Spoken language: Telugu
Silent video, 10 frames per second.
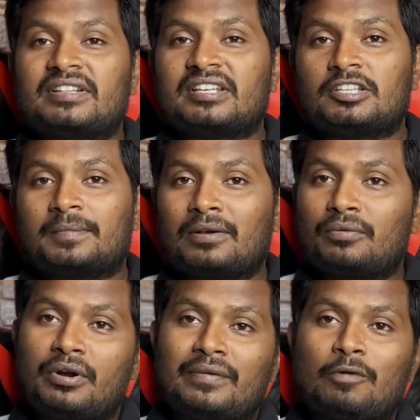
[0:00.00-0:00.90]
విడత అయితే మనకు
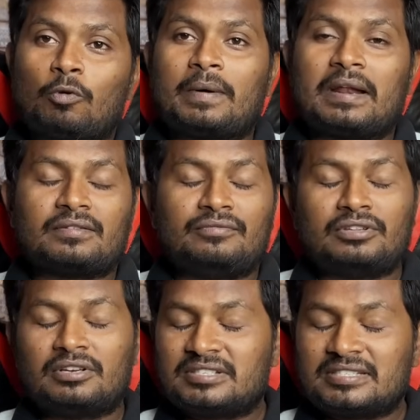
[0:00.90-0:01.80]
రెండు వేల రూపాయలు అయితే
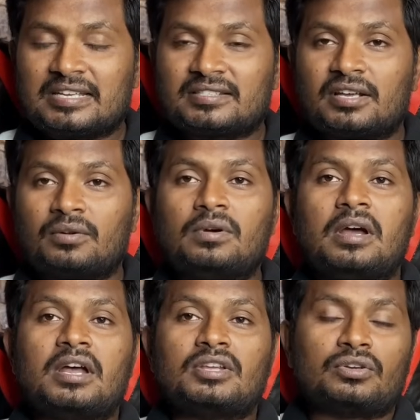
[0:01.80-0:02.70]
విడుదల చేసేస్తారు
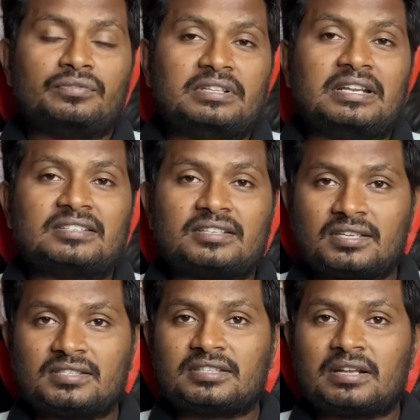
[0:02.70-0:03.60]
సో విడుదల
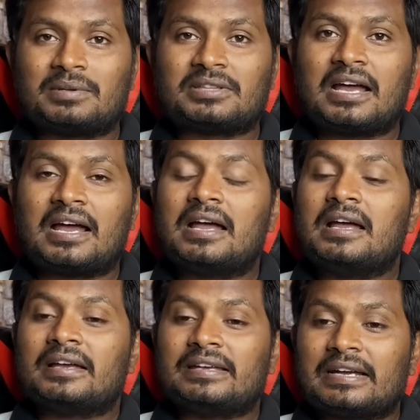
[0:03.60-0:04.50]
చేసేసిన తర్వాత
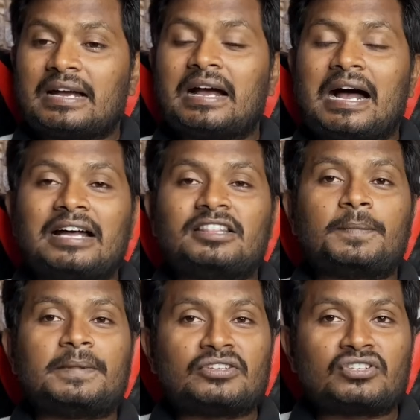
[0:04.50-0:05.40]
ఇక
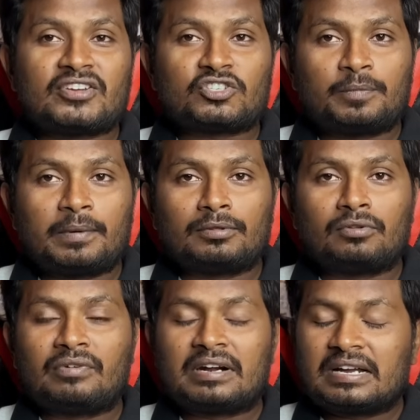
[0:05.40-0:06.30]
ఆంధ్రప్రదేశ్ రాష్ట్ర
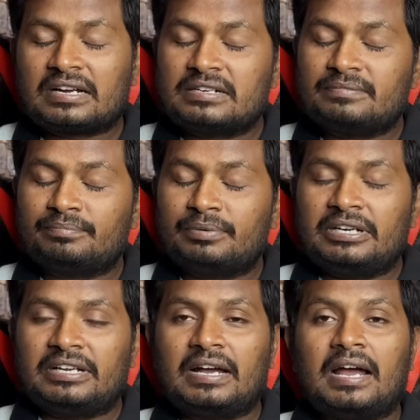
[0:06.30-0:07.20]
ప్రభుత్వం వాటా
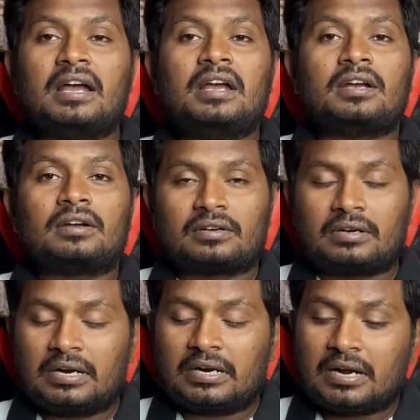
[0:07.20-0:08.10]
కంప్లీట్గా
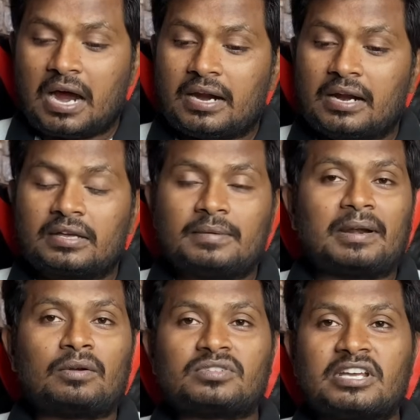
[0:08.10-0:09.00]
అక్కడికి
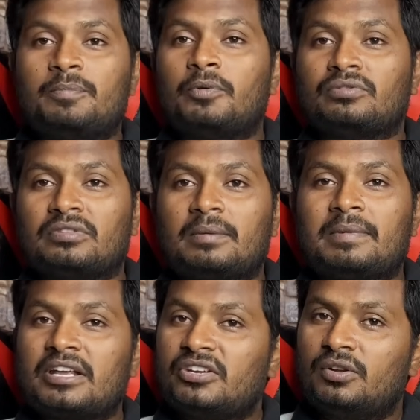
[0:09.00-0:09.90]
మనకు సరిపోతుంది
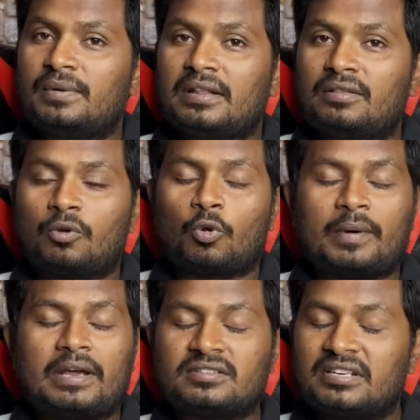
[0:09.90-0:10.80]
అనమాట ఏడు వేల ఐదు వందల
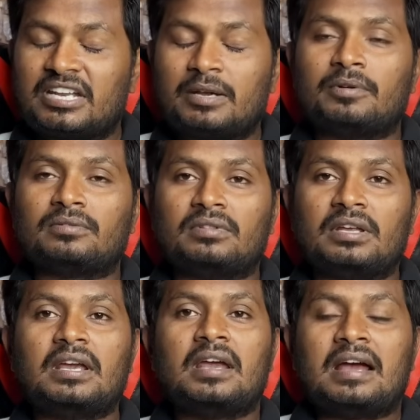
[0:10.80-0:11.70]
రూపాయలు సెట్ అయిపోతుంది
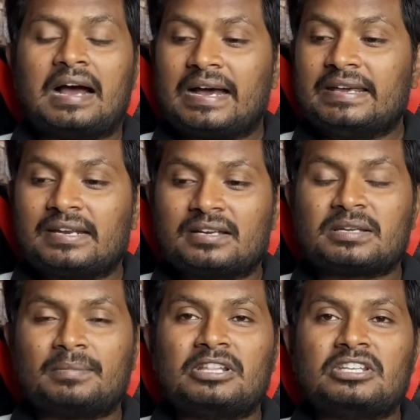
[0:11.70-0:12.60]
ఆ ఇయర్కి
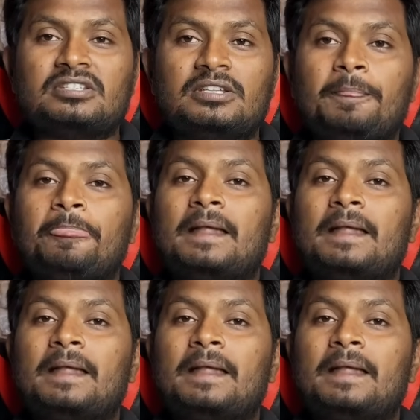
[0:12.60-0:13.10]
సంబంధించింది